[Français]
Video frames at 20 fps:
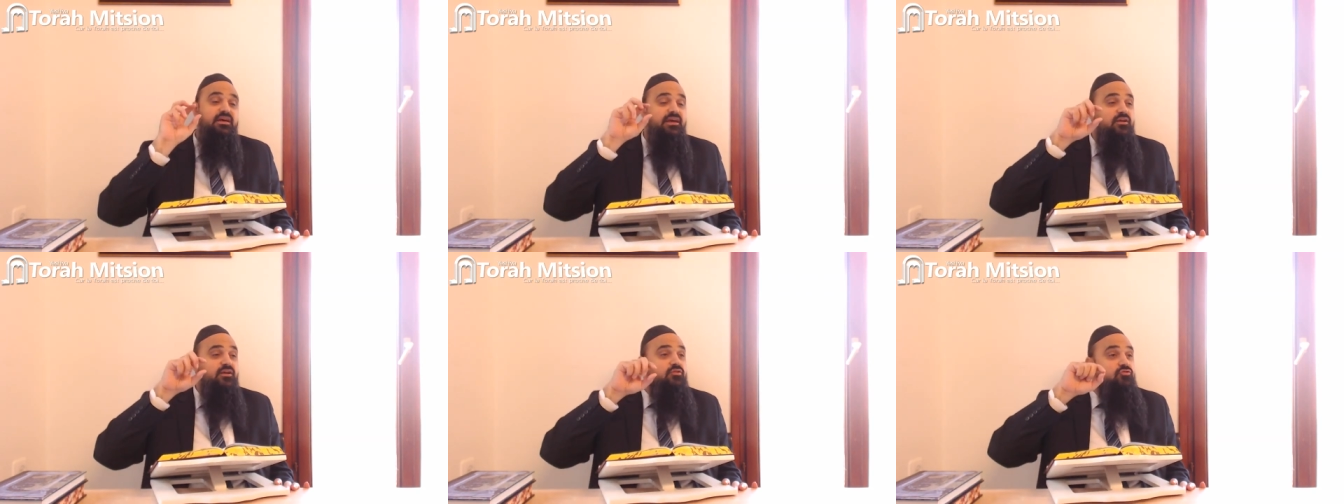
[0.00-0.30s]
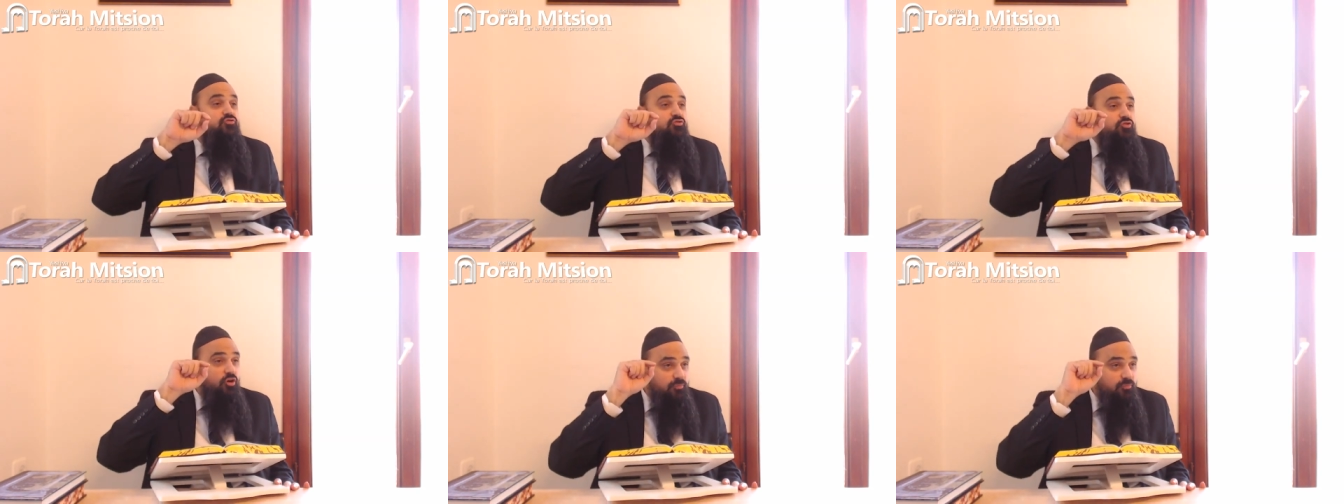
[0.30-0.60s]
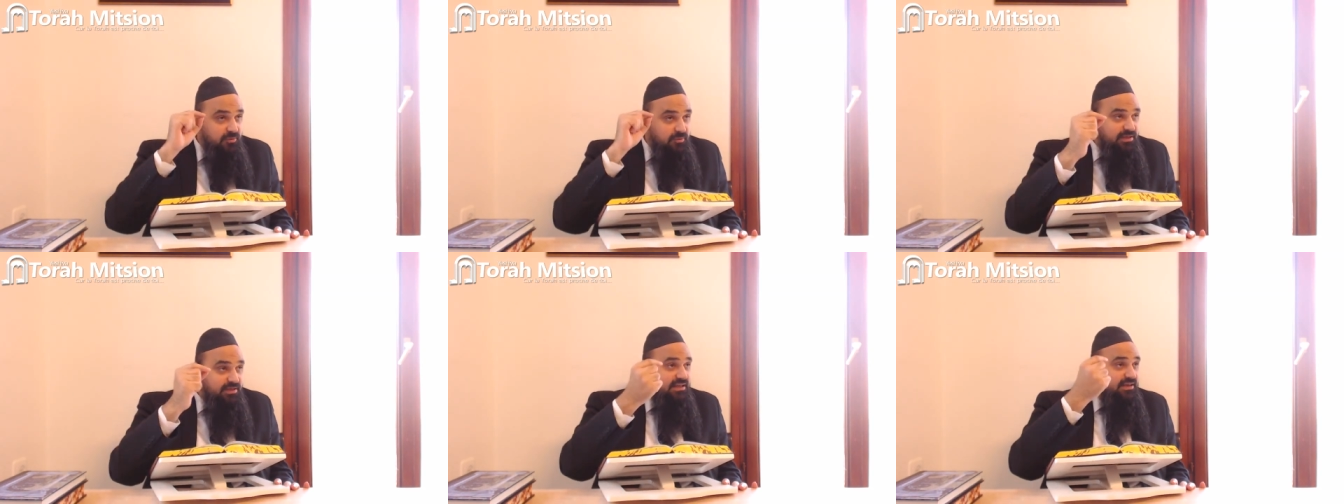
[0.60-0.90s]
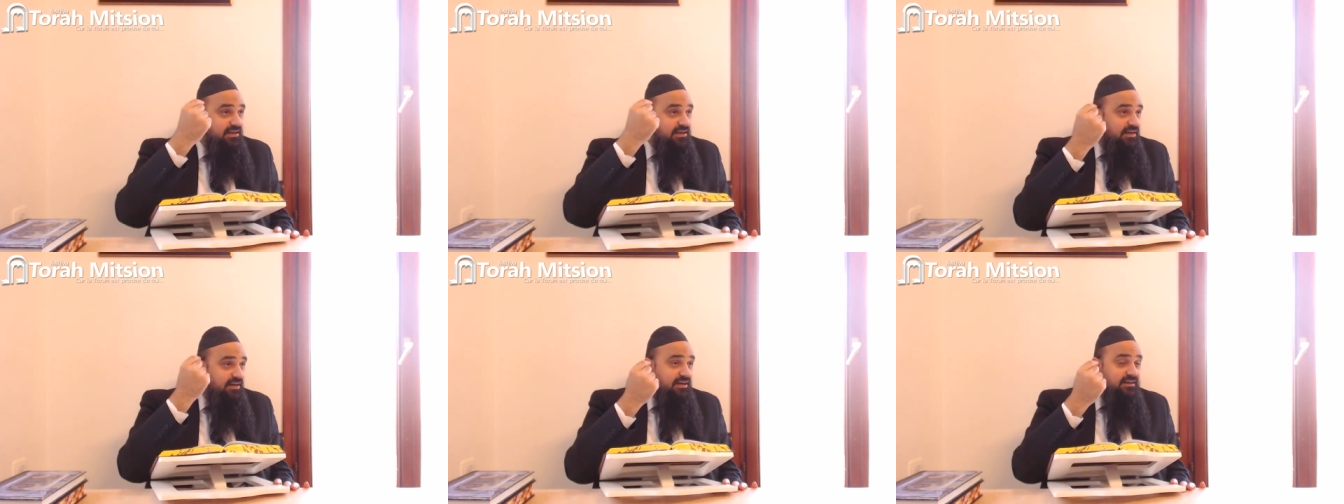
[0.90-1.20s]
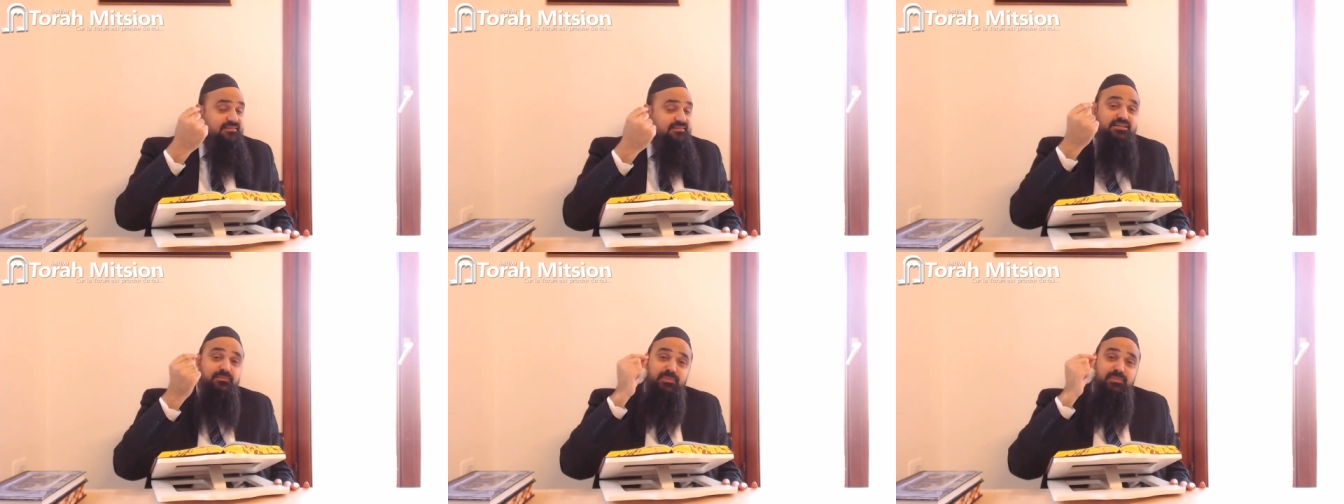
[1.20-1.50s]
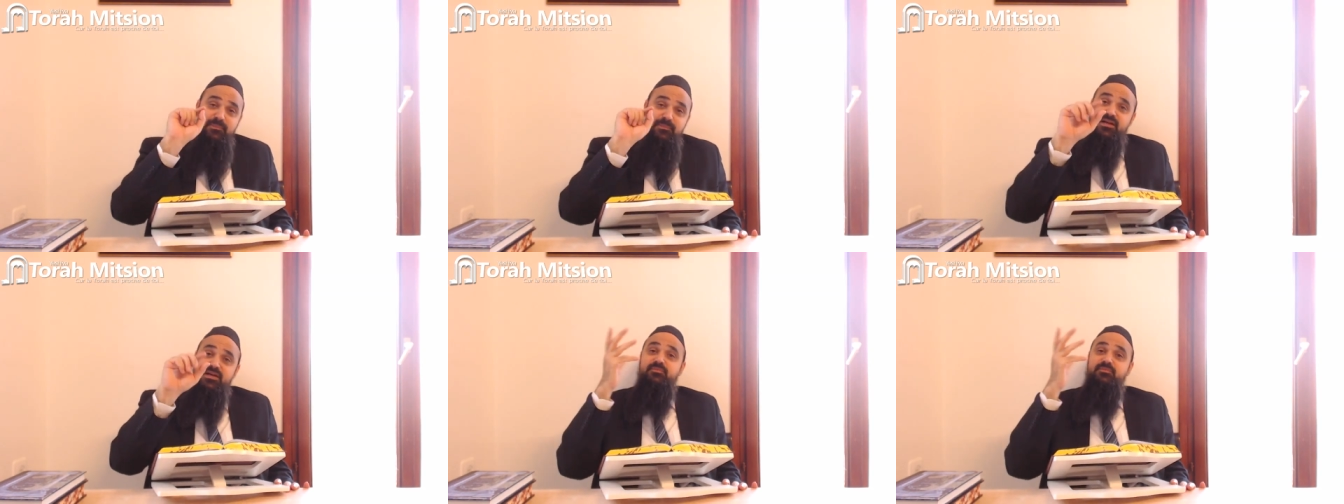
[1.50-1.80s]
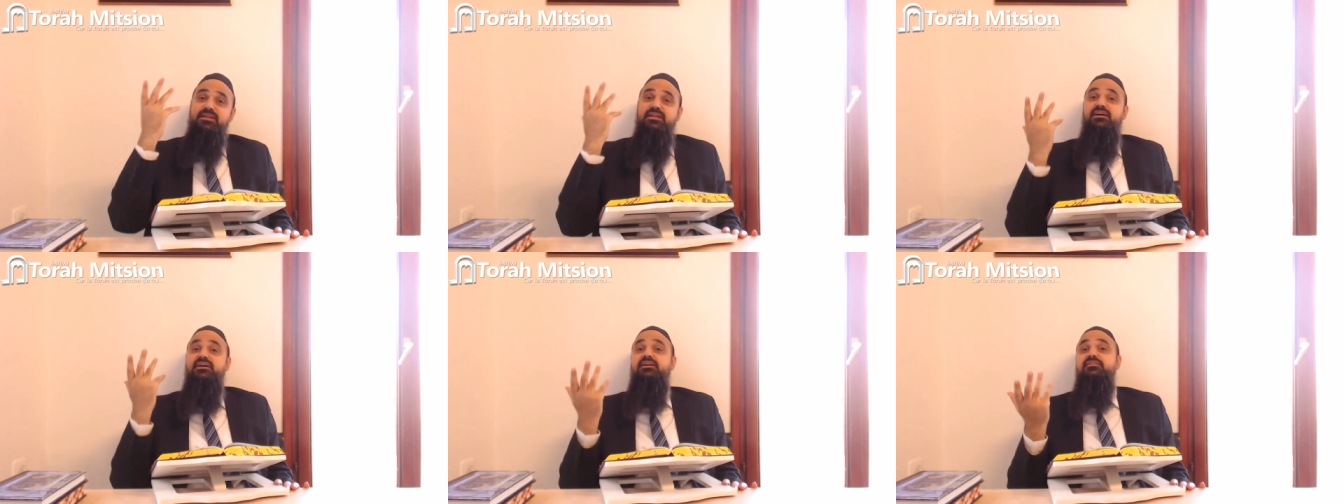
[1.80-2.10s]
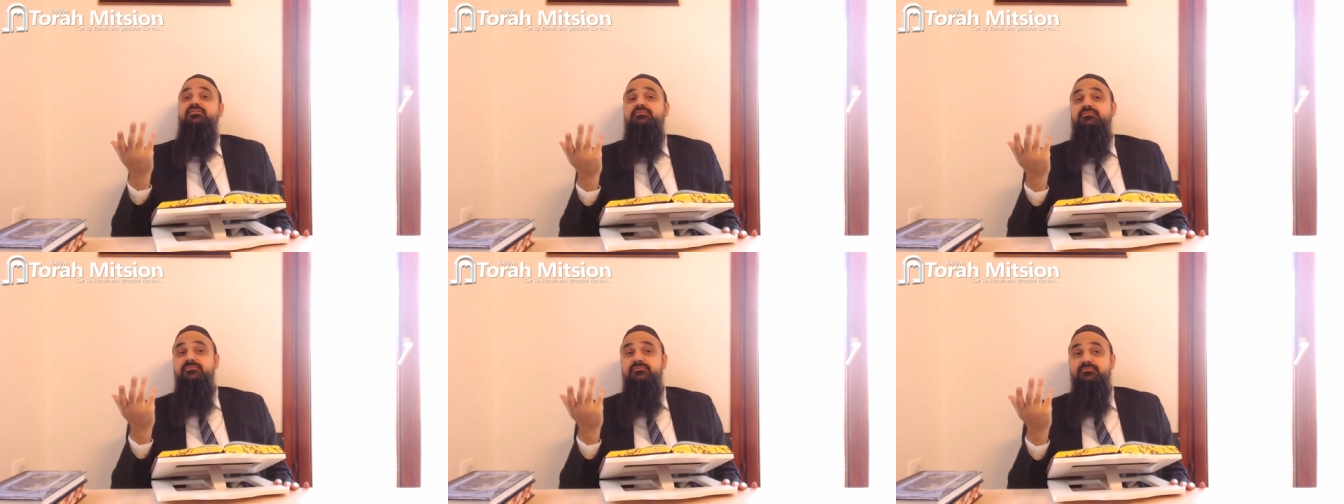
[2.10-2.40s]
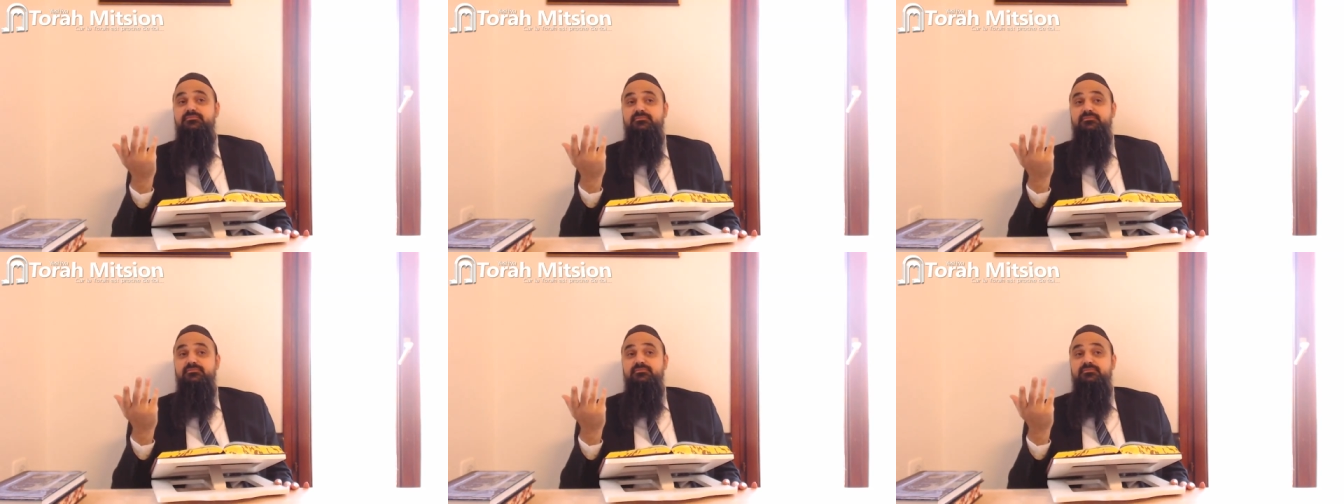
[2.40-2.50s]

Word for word: Et une demi-melacha s'appelle pas une melacha.